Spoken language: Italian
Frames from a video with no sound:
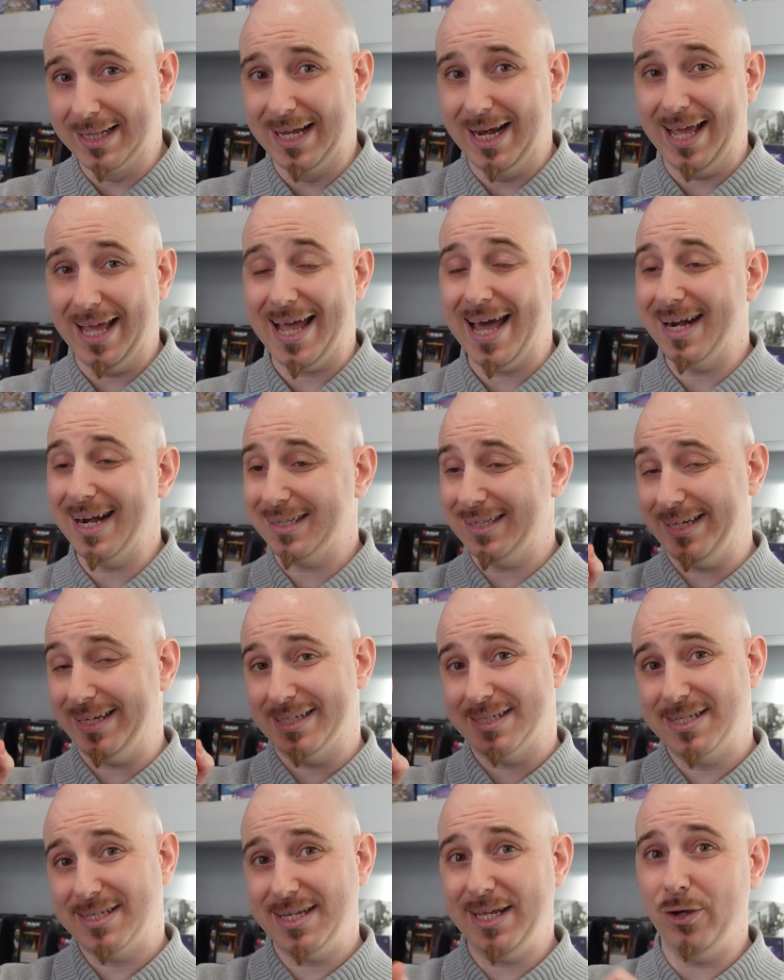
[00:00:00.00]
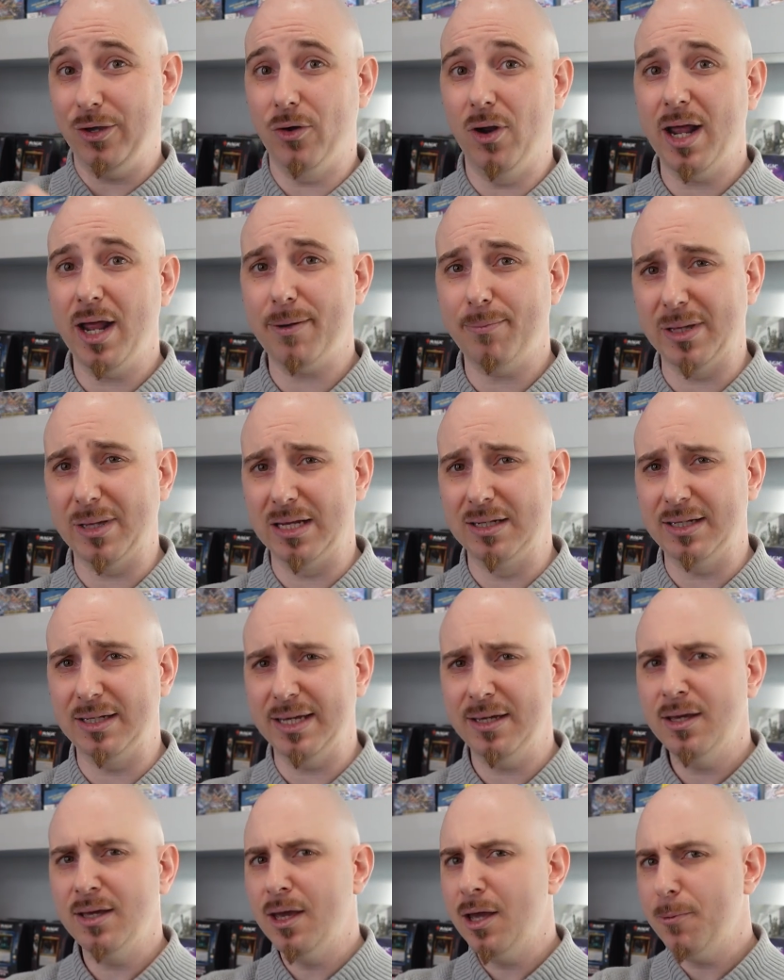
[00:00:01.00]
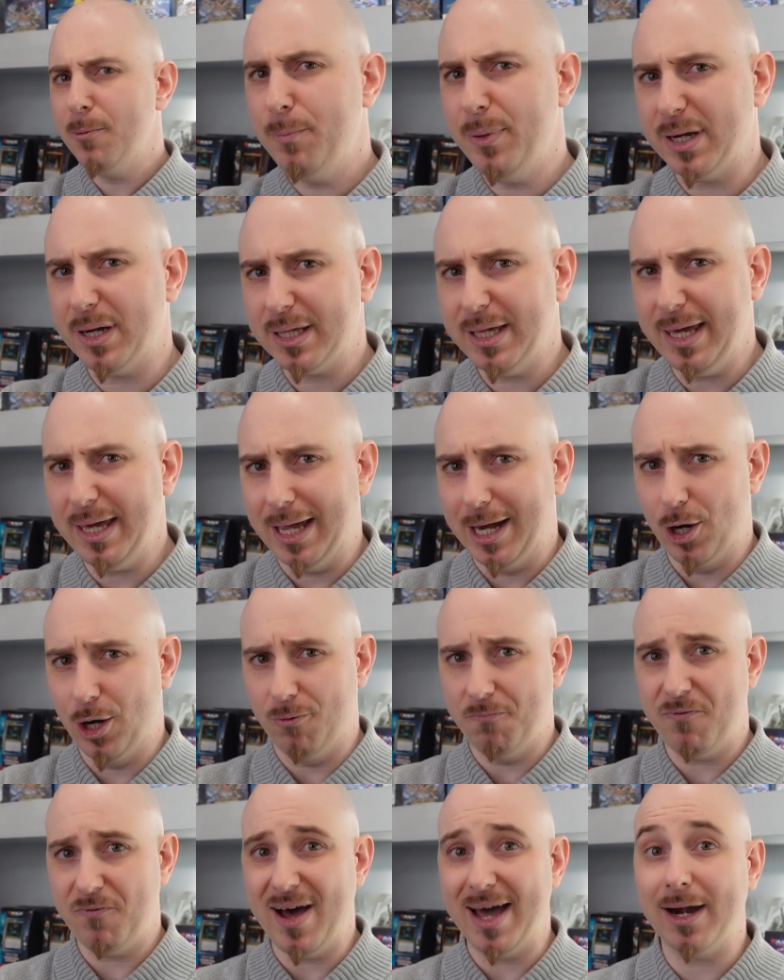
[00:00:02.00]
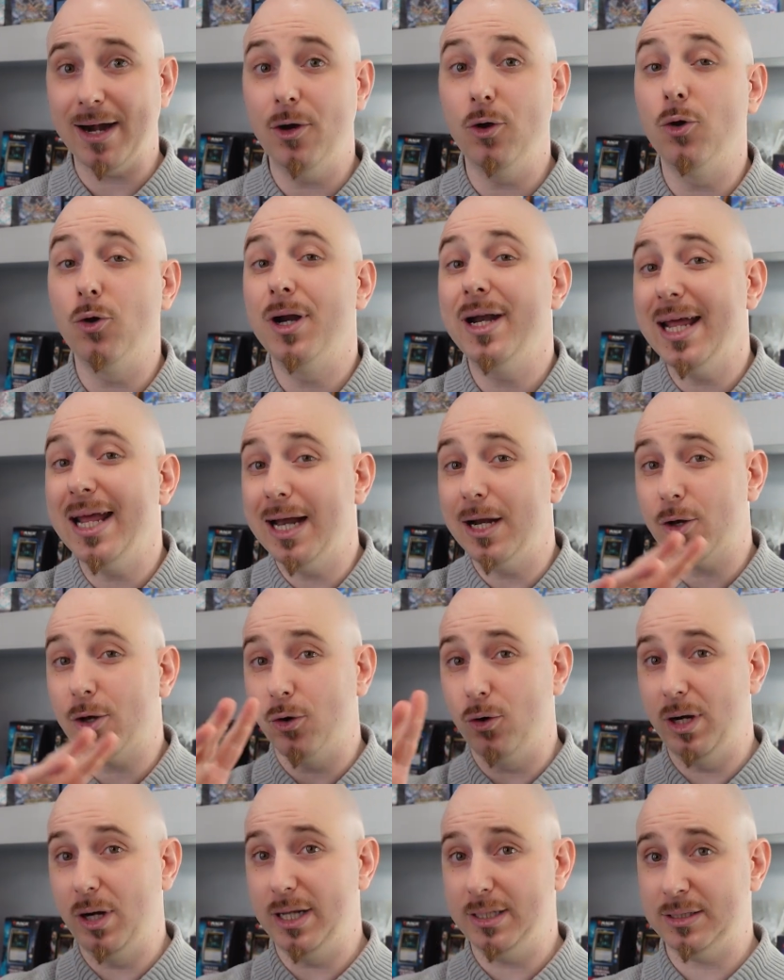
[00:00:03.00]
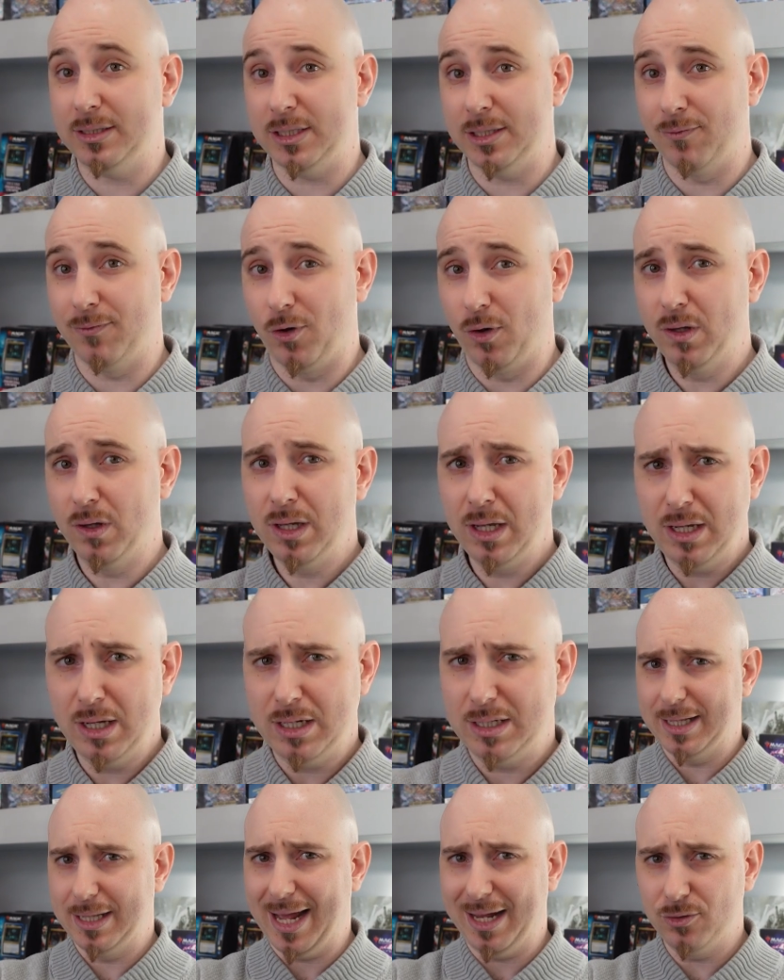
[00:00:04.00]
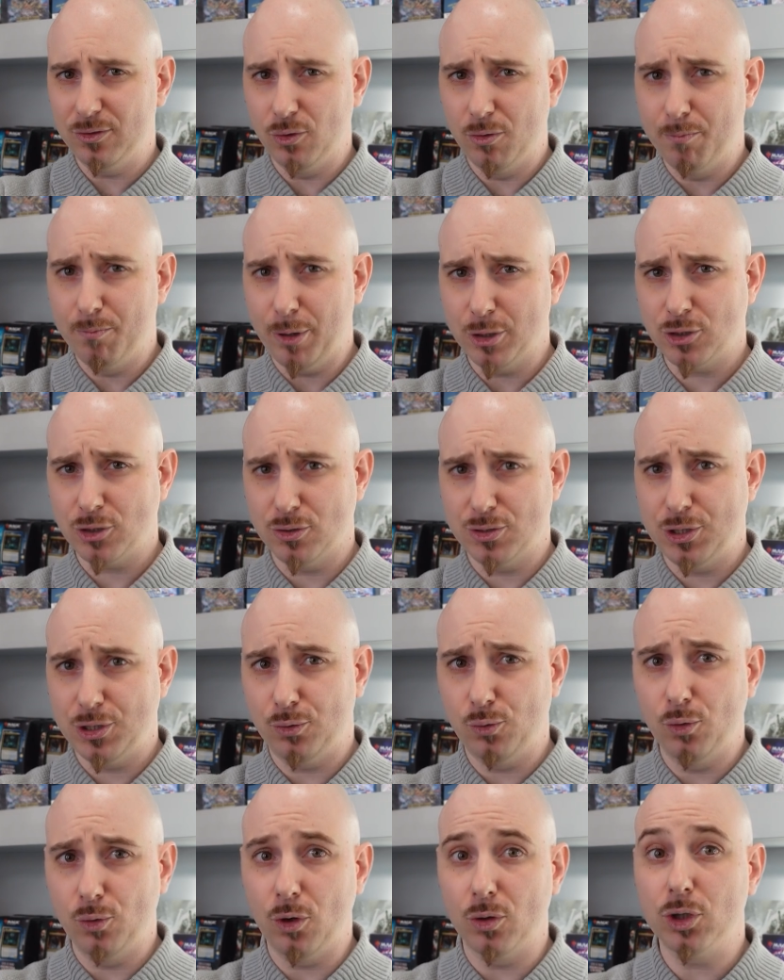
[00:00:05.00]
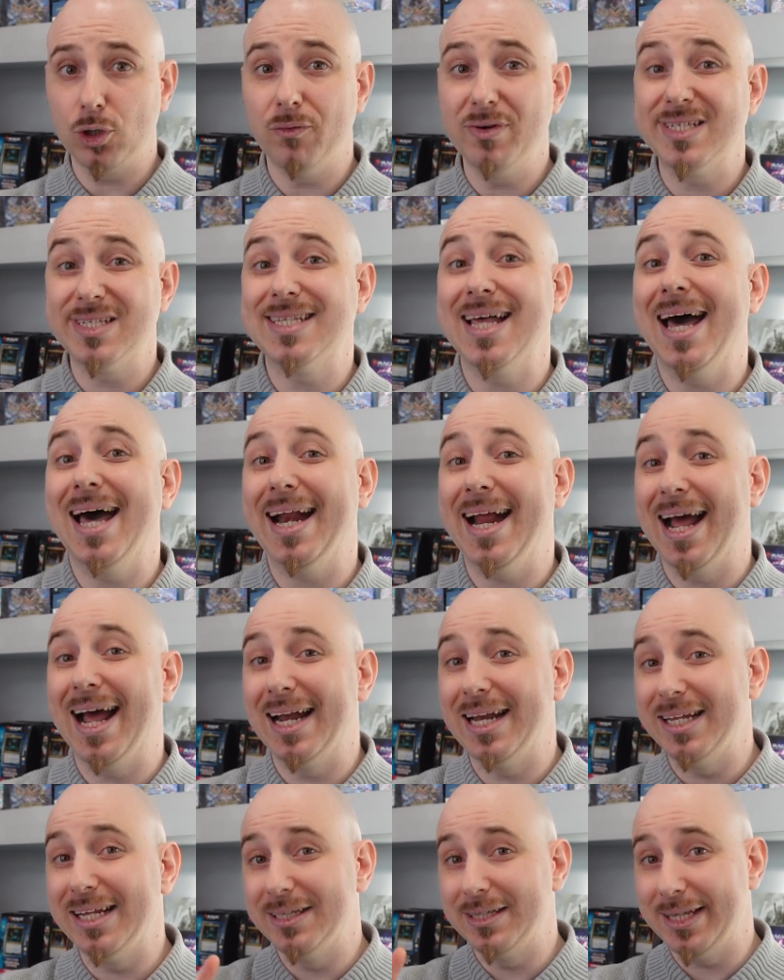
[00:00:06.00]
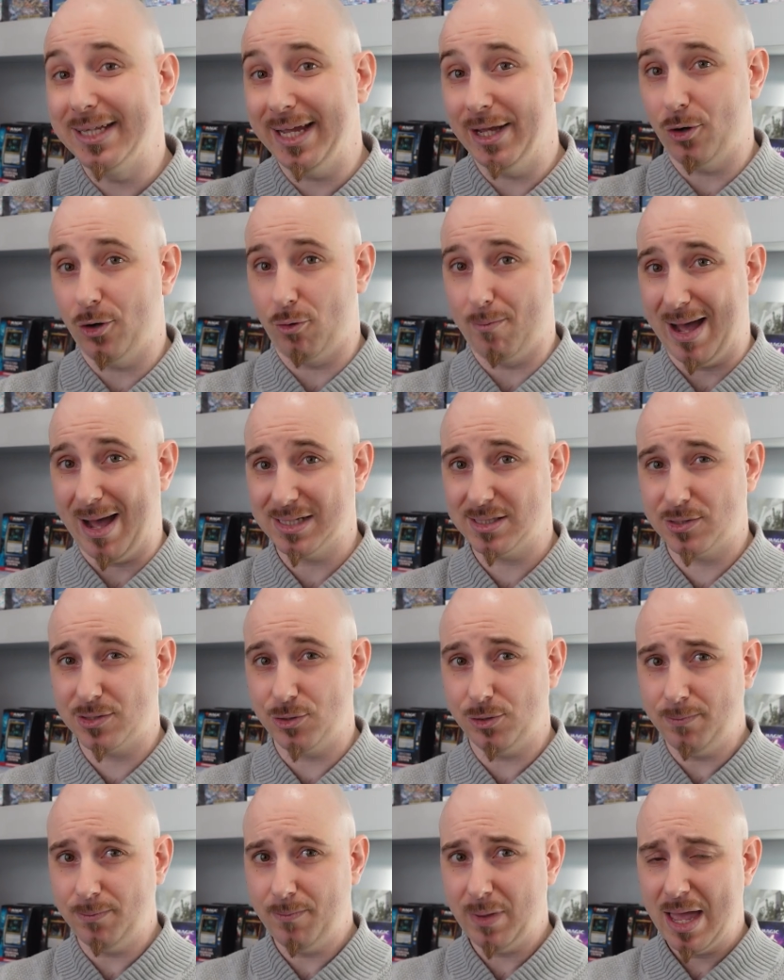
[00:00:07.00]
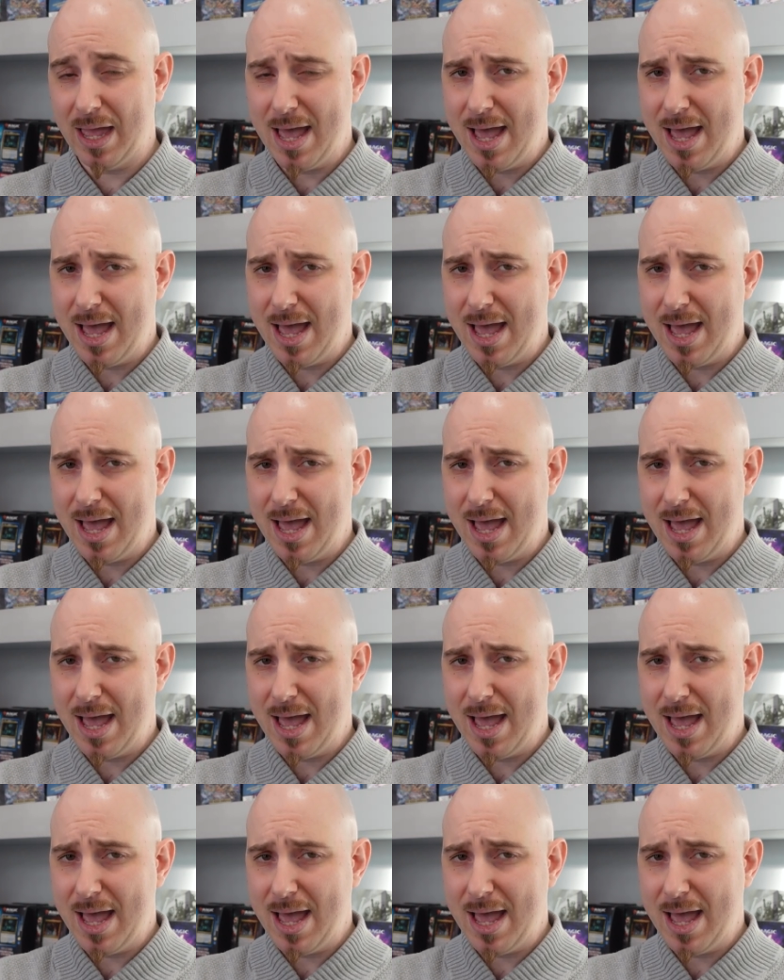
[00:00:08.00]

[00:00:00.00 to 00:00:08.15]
delle carte singolarmente, perché non farlo nel collettivo, dando un posto sicuro dove stare all'intero mazzo?